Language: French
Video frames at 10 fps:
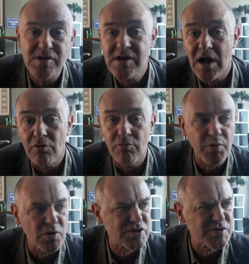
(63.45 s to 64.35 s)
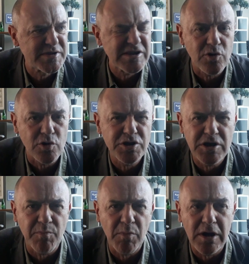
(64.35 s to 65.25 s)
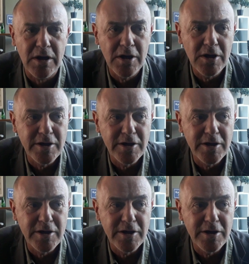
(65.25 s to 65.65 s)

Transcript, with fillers: états, on pense psychologique, mais